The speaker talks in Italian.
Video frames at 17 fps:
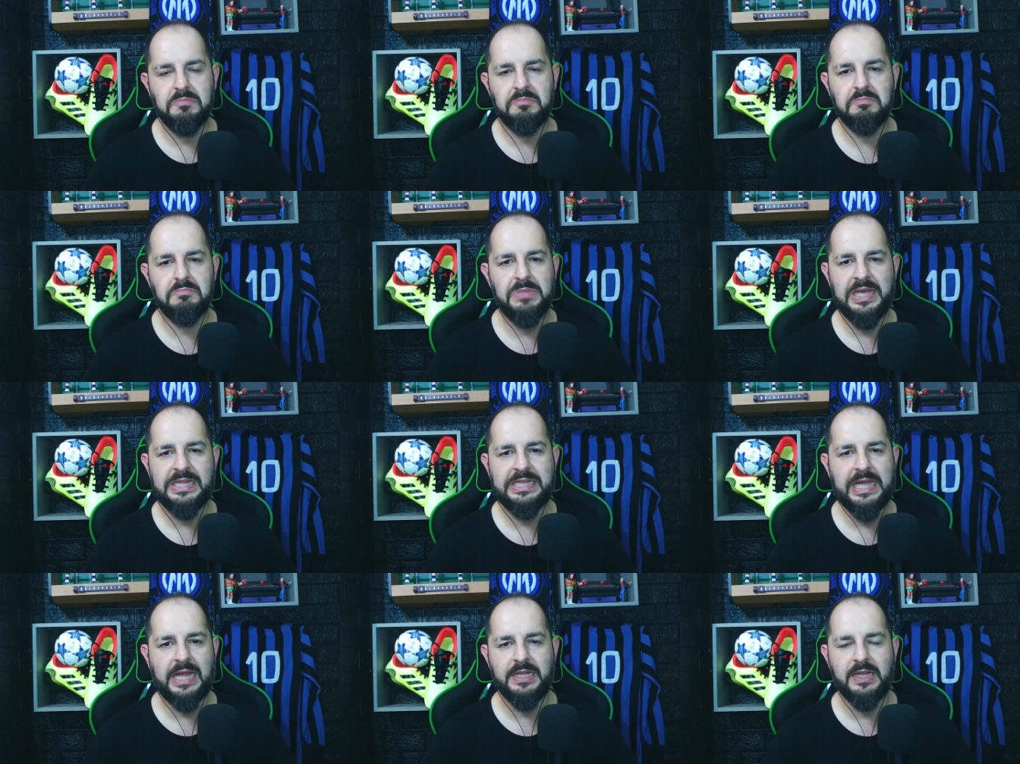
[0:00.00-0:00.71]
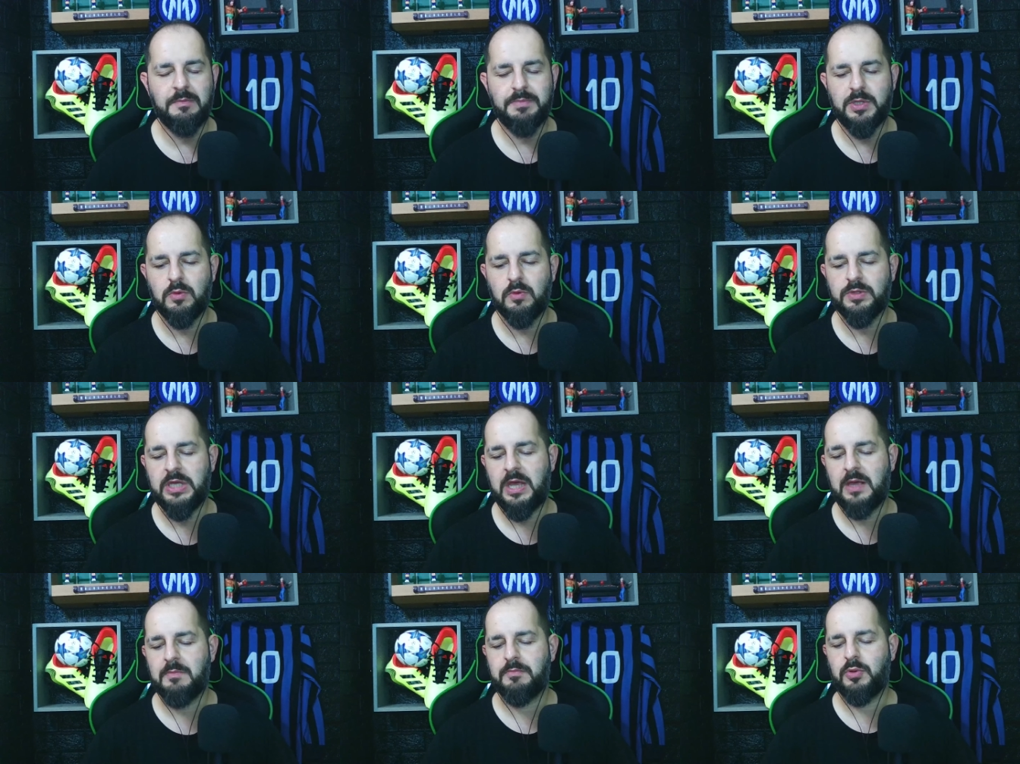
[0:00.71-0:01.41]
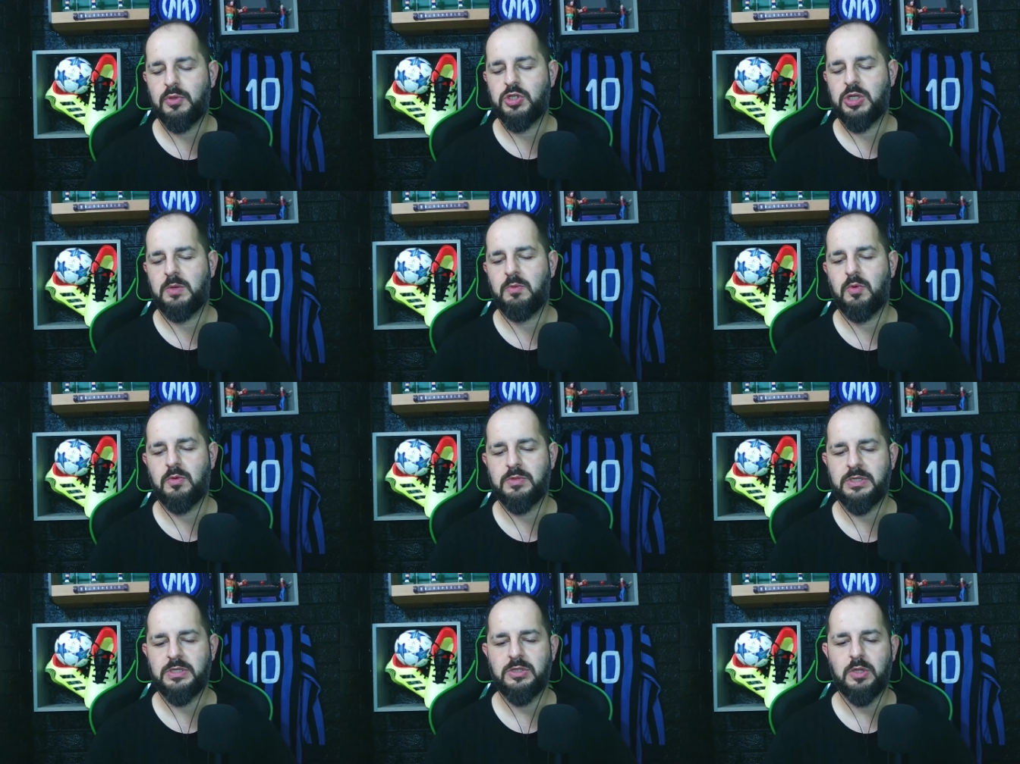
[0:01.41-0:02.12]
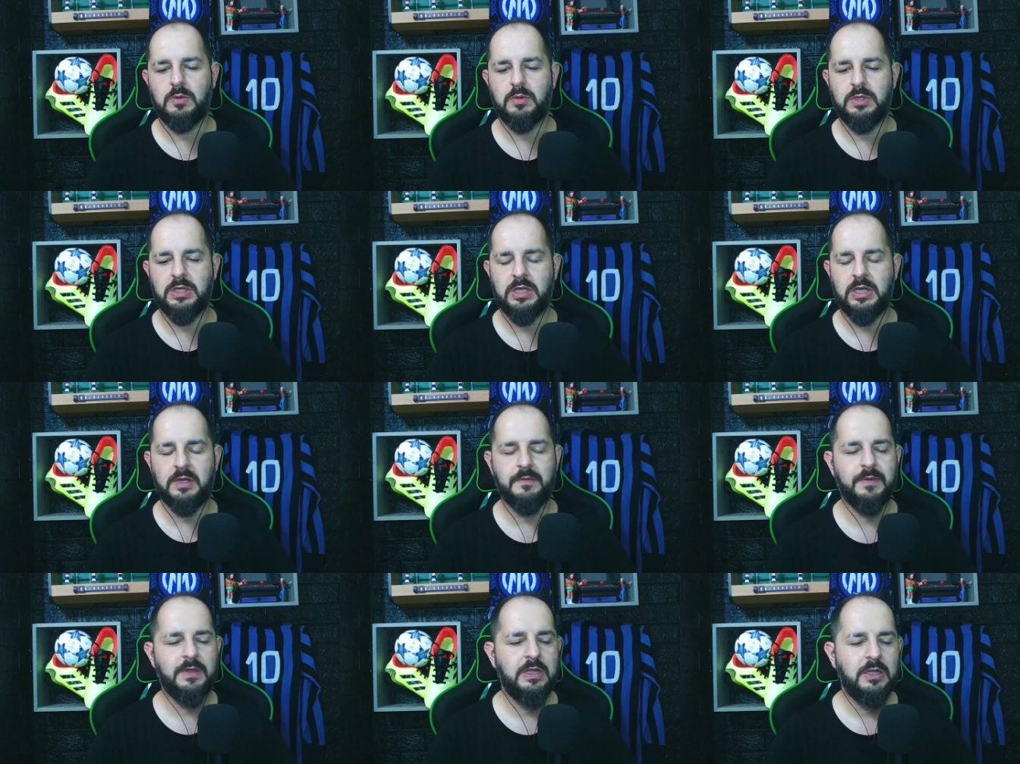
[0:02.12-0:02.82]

metà del primo tempo, diciamo così, dopodiché